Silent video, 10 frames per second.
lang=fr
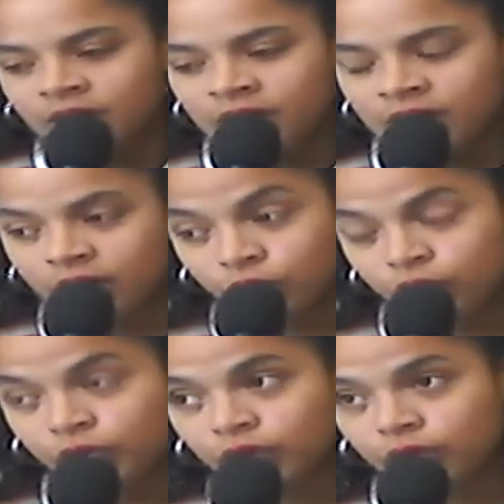Et
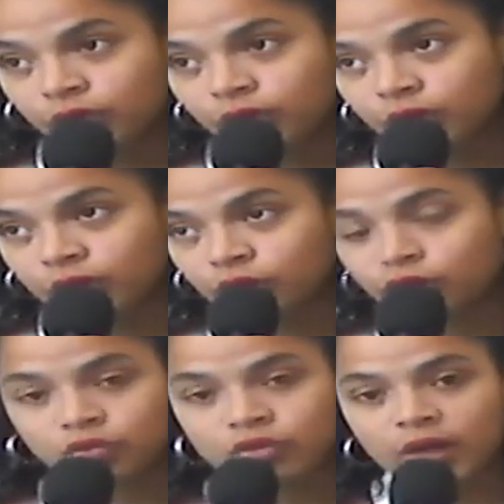donc, et donc
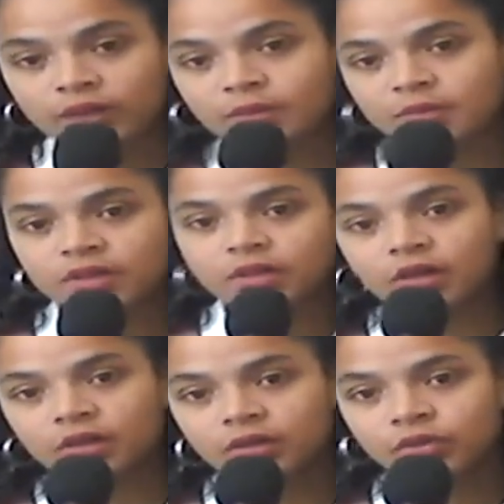du coup j'ai accepté
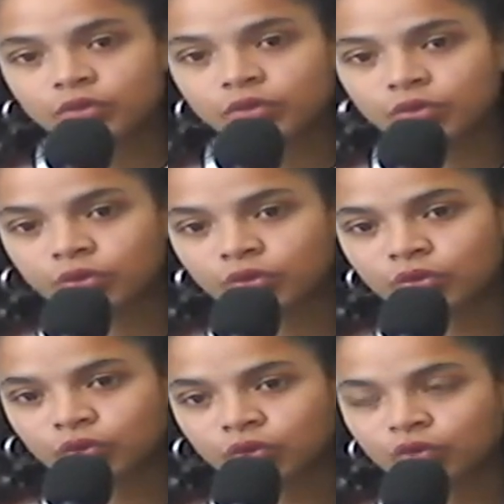
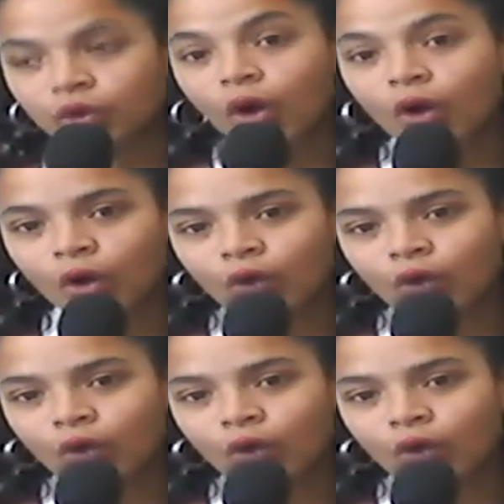ce, ce, sort,